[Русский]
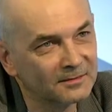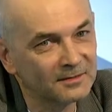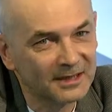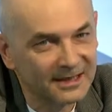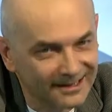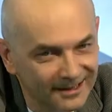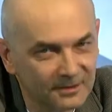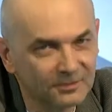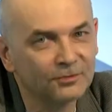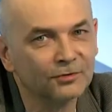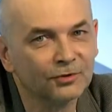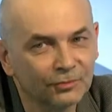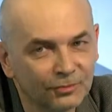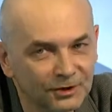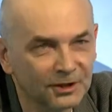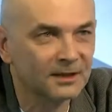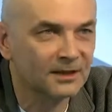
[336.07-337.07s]
Мы сразу
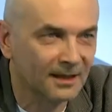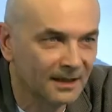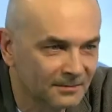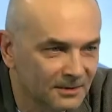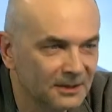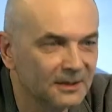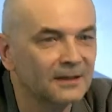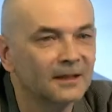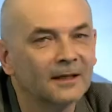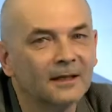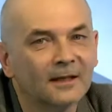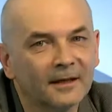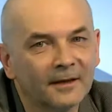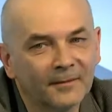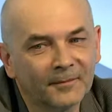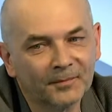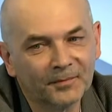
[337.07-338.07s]
тут же, там же
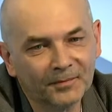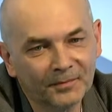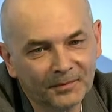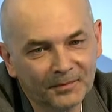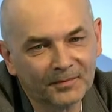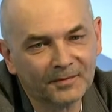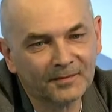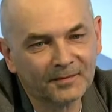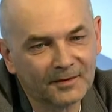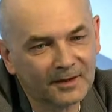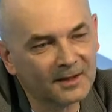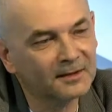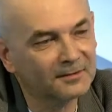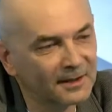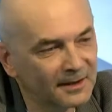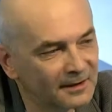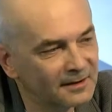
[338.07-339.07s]

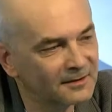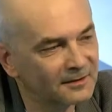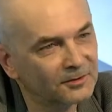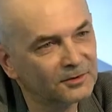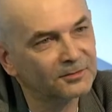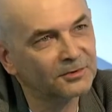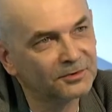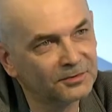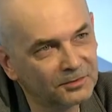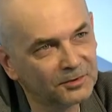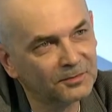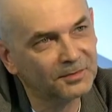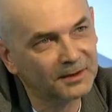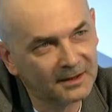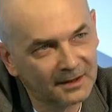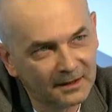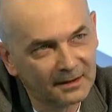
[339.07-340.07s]
договорились о том, чтобы он
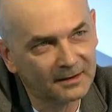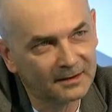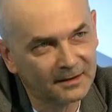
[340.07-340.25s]
приехал